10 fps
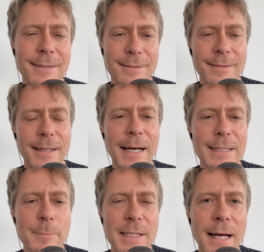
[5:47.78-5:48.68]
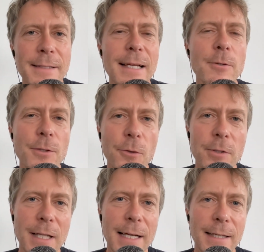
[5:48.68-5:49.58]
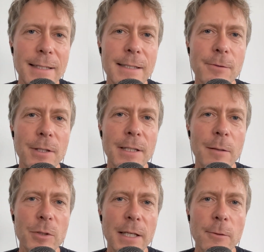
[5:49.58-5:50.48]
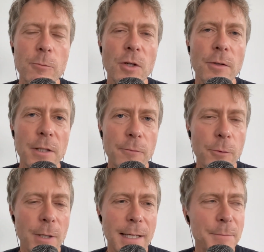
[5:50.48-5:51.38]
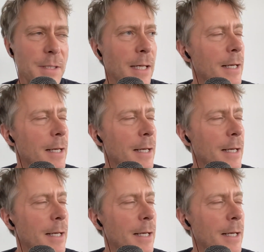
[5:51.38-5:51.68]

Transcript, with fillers: Ja, er hat es ein bisschen anders ausgedrückt. Er hat ja letzte Woche in der Apotheken schon ein Interview gehabt.